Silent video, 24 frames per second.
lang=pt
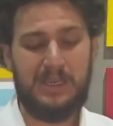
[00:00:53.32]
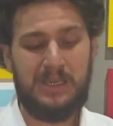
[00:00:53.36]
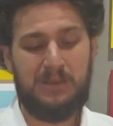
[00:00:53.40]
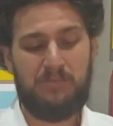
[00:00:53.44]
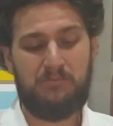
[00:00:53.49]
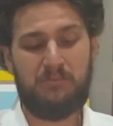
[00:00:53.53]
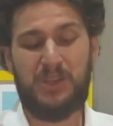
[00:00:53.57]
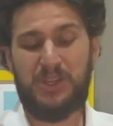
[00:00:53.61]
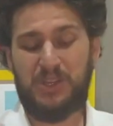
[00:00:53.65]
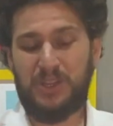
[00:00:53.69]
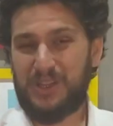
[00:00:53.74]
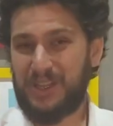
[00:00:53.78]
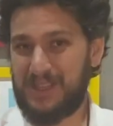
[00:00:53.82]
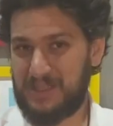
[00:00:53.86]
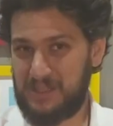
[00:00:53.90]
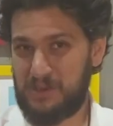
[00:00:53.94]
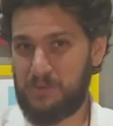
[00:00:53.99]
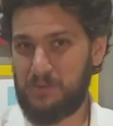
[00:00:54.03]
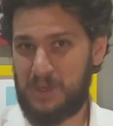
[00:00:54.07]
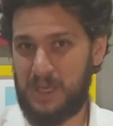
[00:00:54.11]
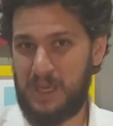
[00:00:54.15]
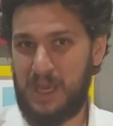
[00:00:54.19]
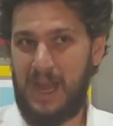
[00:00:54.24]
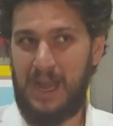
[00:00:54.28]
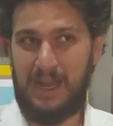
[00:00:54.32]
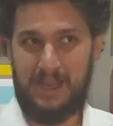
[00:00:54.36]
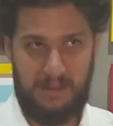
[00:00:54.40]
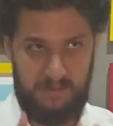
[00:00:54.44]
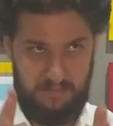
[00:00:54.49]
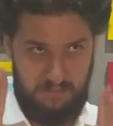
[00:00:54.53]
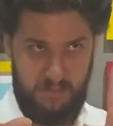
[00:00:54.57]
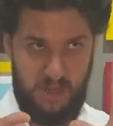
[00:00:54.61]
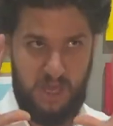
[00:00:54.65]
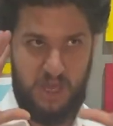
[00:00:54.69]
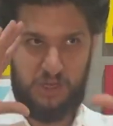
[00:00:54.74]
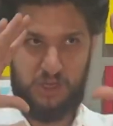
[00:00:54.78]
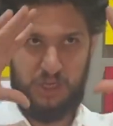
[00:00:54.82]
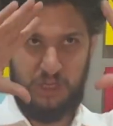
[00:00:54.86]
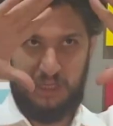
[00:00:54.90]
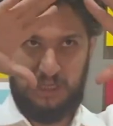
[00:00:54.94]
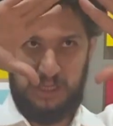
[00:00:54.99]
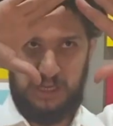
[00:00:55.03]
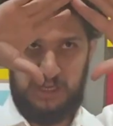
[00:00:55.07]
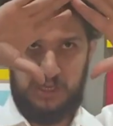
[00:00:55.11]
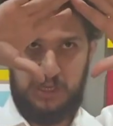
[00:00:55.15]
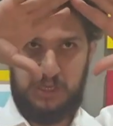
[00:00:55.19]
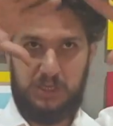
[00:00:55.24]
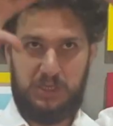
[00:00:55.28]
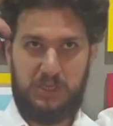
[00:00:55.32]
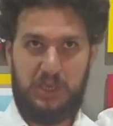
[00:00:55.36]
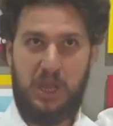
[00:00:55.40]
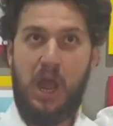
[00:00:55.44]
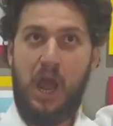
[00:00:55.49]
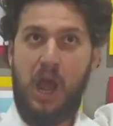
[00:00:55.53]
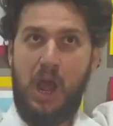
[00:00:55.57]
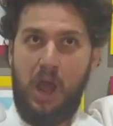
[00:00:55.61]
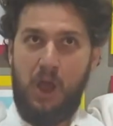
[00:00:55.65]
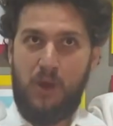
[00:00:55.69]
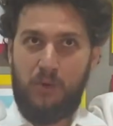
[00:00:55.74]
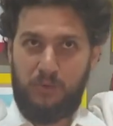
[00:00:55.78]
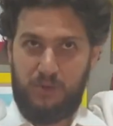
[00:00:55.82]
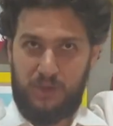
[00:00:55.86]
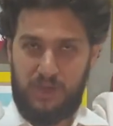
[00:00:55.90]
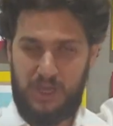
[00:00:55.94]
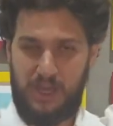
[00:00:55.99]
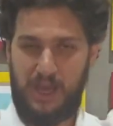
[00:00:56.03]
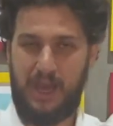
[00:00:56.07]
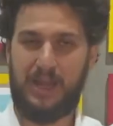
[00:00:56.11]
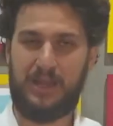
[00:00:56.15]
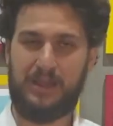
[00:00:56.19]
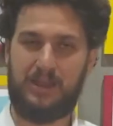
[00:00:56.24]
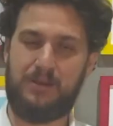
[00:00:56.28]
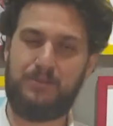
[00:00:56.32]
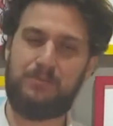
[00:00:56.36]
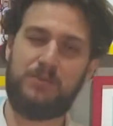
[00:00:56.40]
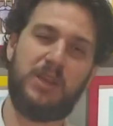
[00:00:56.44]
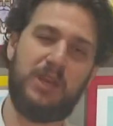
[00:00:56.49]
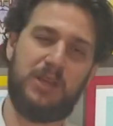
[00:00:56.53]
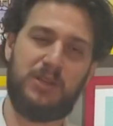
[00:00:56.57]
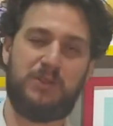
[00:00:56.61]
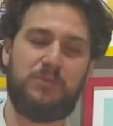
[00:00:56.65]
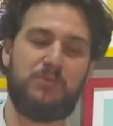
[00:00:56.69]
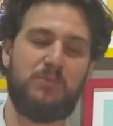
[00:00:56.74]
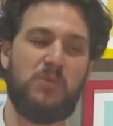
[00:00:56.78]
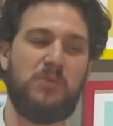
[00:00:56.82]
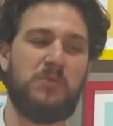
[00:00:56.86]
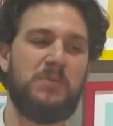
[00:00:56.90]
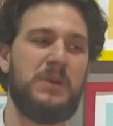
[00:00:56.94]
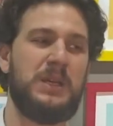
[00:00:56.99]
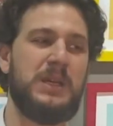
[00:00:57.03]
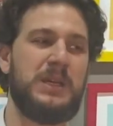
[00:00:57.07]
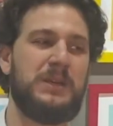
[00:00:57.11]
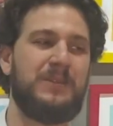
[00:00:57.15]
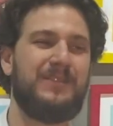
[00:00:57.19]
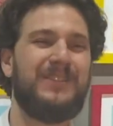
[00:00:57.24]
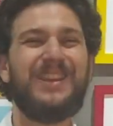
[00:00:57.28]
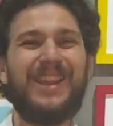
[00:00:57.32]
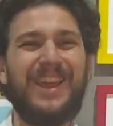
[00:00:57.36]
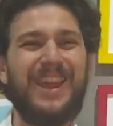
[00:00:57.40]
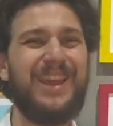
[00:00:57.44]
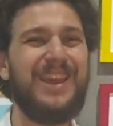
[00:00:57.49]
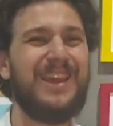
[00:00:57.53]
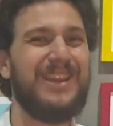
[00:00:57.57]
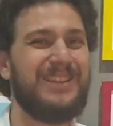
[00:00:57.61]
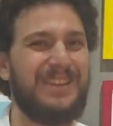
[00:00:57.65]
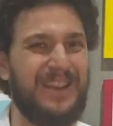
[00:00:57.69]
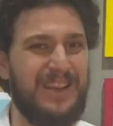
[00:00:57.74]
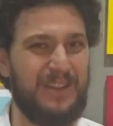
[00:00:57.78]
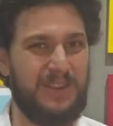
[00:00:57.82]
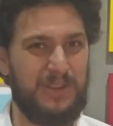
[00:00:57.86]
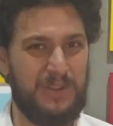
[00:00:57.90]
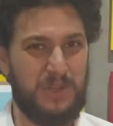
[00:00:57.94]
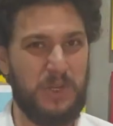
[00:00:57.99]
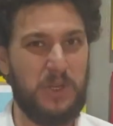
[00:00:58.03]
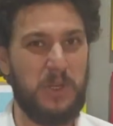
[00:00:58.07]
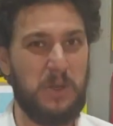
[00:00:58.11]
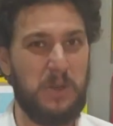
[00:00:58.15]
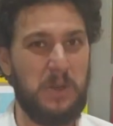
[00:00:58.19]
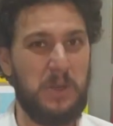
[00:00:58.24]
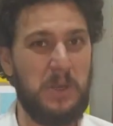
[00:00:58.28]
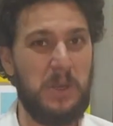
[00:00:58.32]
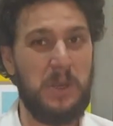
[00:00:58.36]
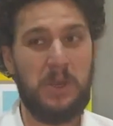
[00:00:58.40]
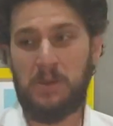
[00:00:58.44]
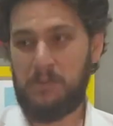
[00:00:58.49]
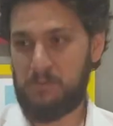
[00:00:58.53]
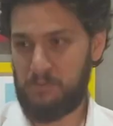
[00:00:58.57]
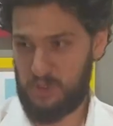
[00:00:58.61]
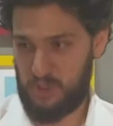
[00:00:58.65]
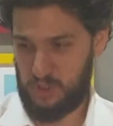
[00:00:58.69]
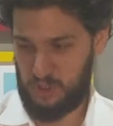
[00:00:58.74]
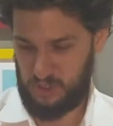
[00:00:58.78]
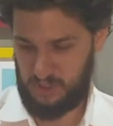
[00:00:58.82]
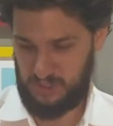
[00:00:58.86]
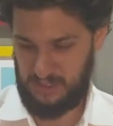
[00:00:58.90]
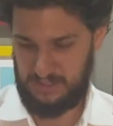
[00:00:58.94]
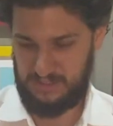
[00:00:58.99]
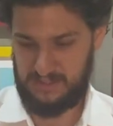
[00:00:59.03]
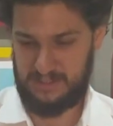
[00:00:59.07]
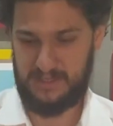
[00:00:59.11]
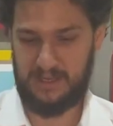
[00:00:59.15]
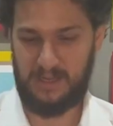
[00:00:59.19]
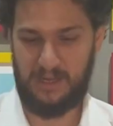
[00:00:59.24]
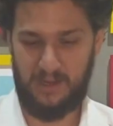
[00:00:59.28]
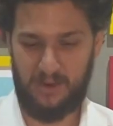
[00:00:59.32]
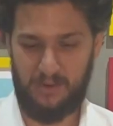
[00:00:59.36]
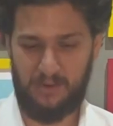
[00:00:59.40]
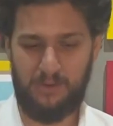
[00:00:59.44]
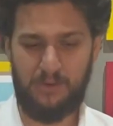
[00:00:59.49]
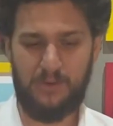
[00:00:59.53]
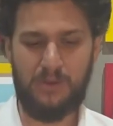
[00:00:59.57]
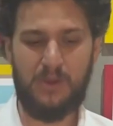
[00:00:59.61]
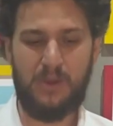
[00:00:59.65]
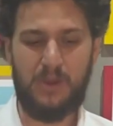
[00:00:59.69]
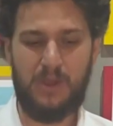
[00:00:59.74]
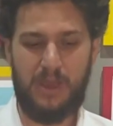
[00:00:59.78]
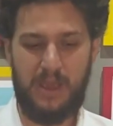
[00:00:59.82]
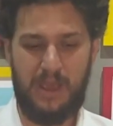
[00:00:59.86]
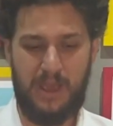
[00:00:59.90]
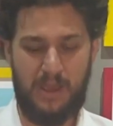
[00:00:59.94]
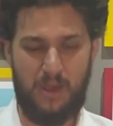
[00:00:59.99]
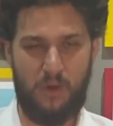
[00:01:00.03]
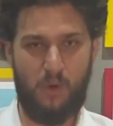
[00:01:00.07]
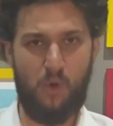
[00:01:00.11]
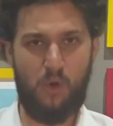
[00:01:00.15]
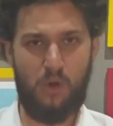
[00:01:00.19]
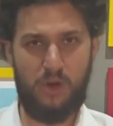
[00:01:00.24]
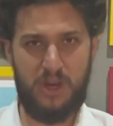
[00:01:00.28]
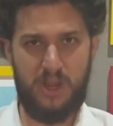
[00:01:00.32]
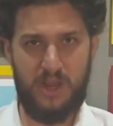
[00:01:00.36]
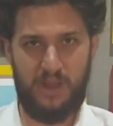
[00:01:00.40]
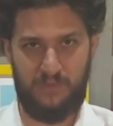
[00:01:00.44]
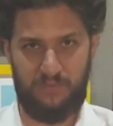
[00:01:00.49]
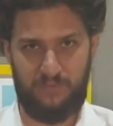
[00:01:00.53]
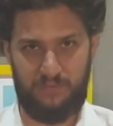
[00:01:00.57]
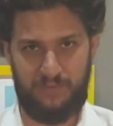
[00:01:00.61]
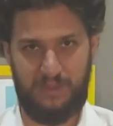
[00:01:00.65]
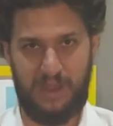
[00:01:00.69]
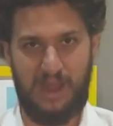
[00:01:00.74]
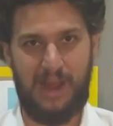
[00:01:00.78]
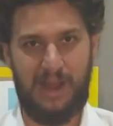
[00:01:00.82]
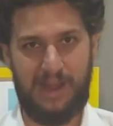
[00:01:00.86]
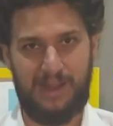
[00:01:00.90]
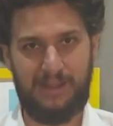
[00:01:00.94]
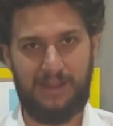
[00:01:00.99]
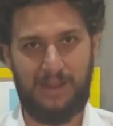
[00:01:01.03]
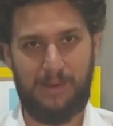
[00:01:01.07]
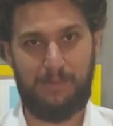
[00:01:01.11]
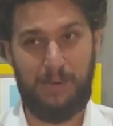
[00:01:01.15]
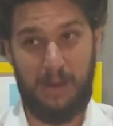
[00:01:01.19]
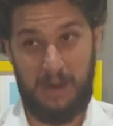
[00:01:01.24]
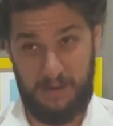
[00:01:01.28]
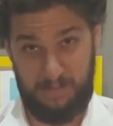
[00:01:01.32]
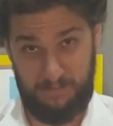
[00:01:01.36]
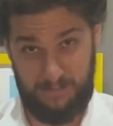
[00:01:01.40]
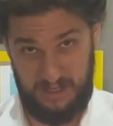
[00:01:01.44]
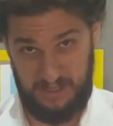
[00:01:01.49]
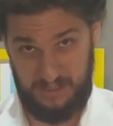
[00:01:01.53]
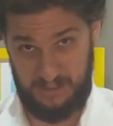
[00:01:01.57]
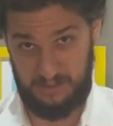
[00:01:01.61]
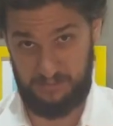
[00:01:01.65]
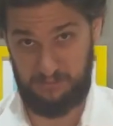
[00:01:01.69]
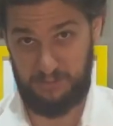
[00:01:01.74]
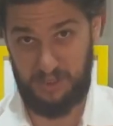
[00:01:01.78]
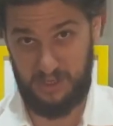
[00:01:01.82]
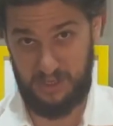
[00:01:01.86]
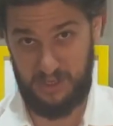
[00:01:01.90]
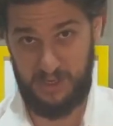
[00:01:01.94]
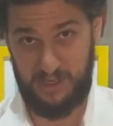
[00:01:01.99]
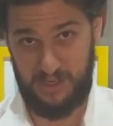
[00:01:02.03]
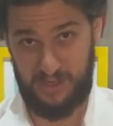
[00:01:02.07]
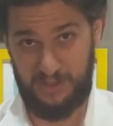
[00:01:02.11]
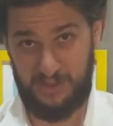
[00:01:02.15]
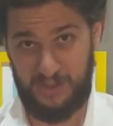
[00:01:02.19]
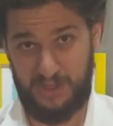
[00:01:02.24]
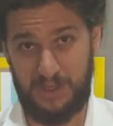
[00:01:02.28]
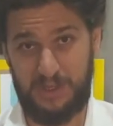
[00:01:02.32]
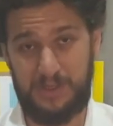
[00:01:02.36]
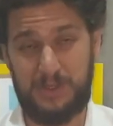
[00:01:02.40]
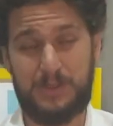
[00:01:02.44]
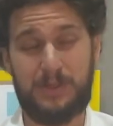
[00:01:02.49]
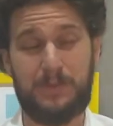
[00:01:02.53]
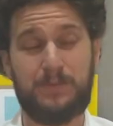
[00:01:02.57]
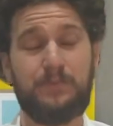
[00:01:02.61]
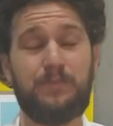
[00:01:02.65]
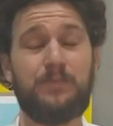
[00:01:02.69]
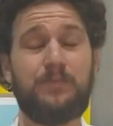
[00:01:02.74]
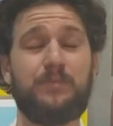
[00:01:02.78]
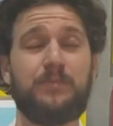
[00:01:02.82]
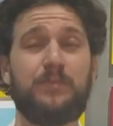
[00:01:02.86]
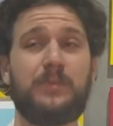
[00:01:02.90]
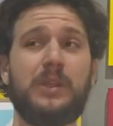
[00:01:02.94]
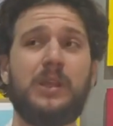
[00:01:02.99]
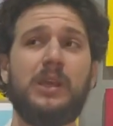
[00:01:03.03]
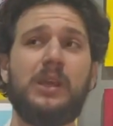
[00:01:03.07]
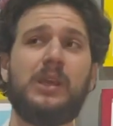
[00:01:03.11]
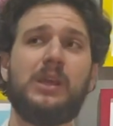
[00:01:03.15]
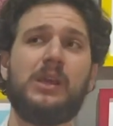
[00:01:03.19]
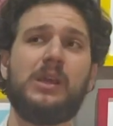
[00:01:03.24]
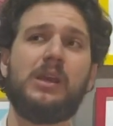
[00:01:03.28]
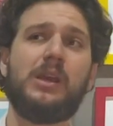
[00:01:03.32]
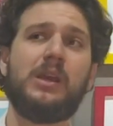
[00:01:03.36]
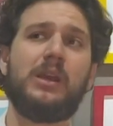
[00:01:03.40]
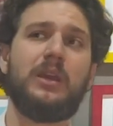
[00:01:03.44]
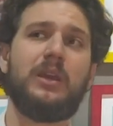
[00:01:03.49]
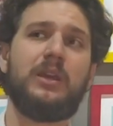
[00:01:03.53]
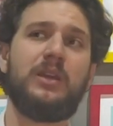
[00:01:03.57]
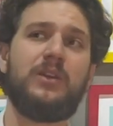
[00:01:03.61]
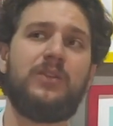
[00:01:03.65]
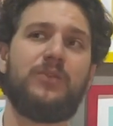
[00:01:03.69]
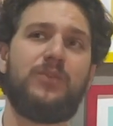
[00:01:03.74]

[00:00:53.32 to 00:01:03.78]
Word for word: Meditação guiada, meditação guiada mesmo, nem existe. Meditação é orientada para principiantes e